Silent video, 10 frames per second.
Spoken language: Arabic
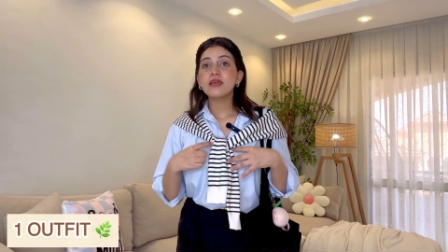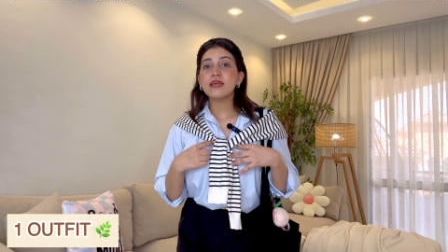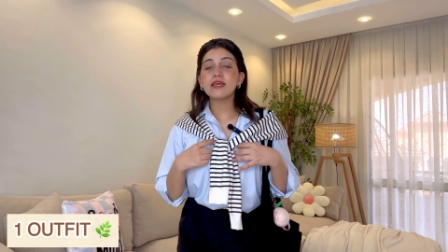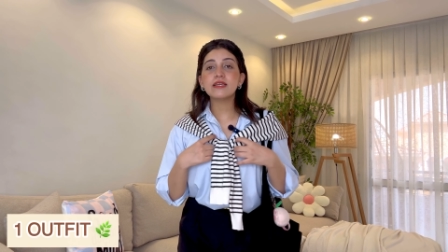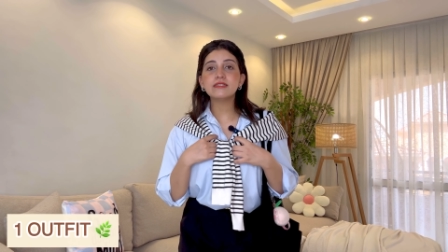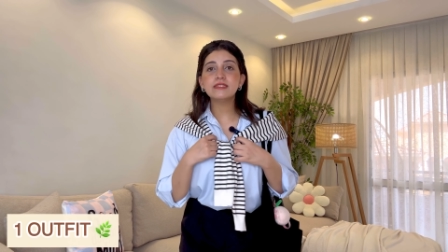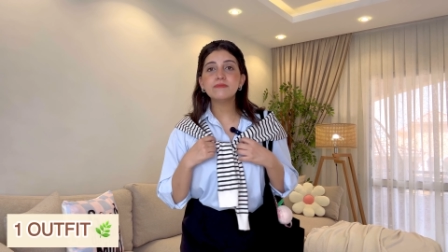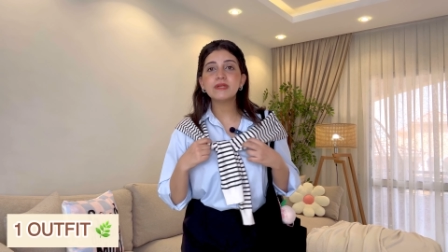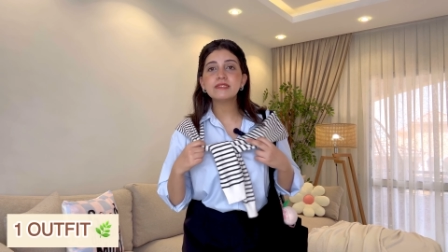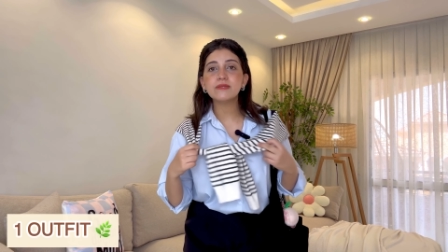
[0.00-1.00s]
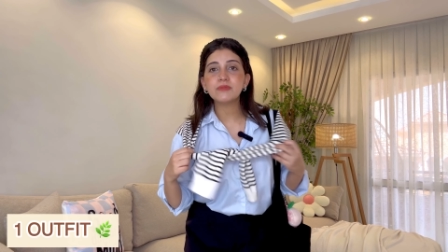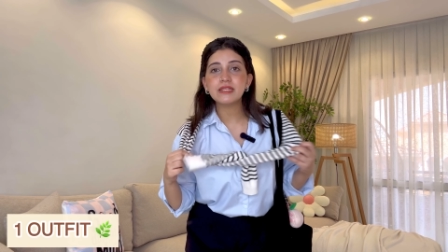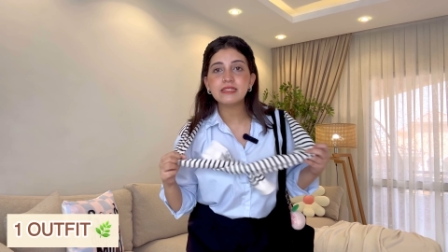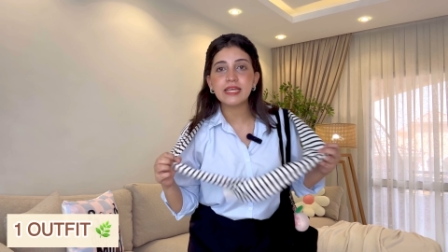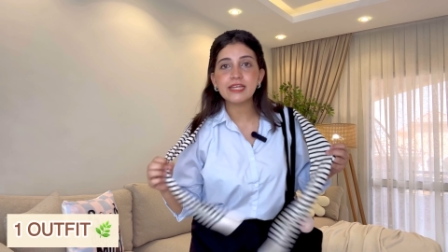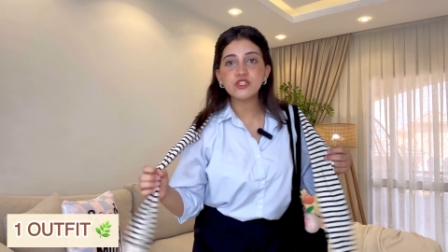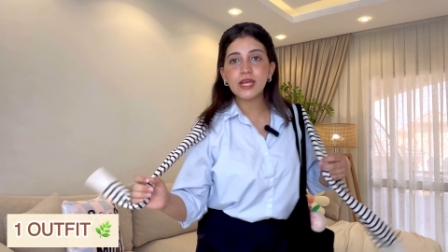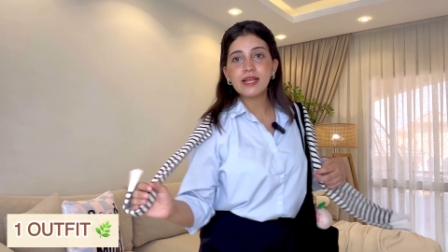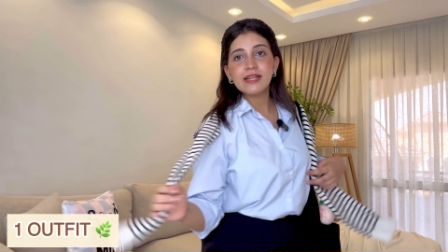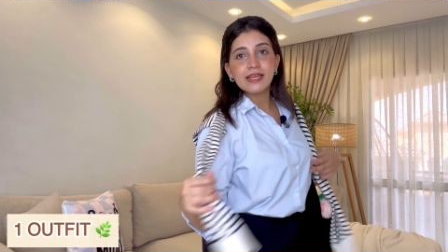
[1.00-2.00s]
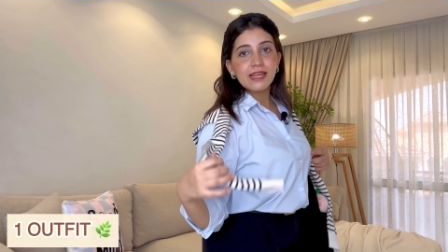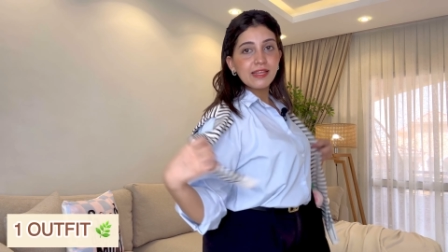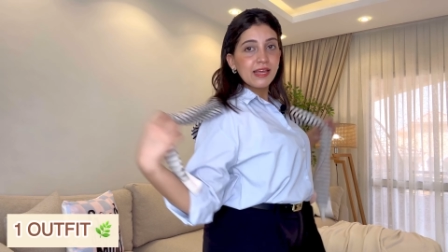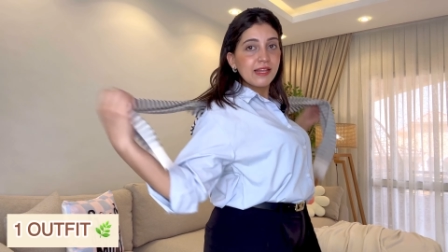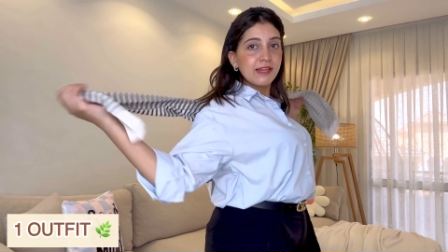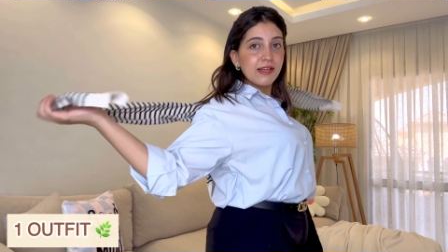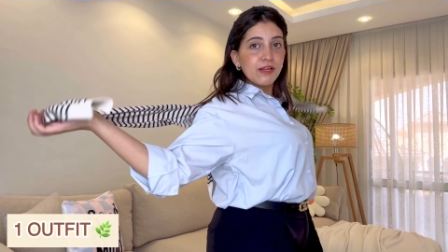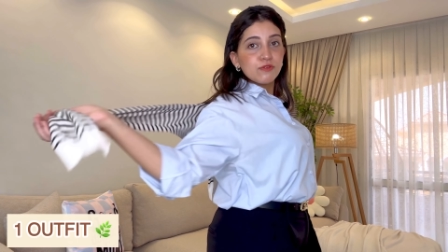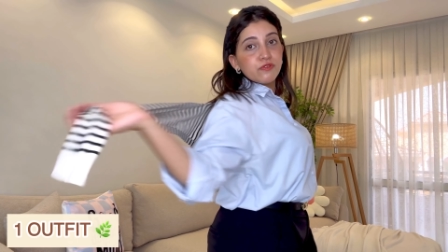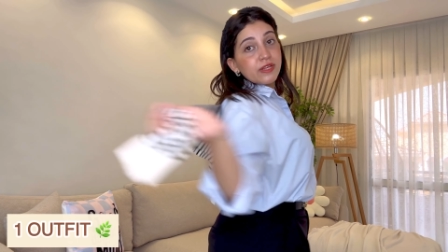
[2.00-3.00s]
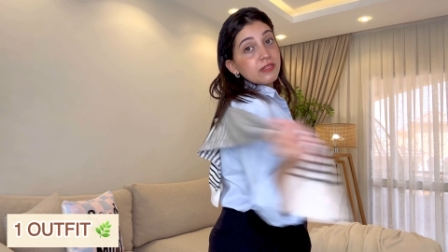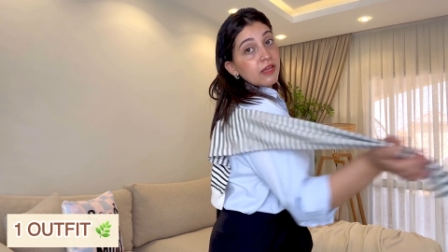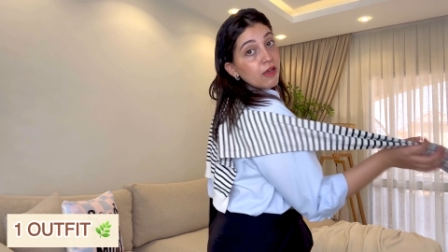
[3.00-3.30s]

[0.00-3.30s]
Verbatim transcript: آه، دي بس بتدي ايه شكل كده للاوتفيت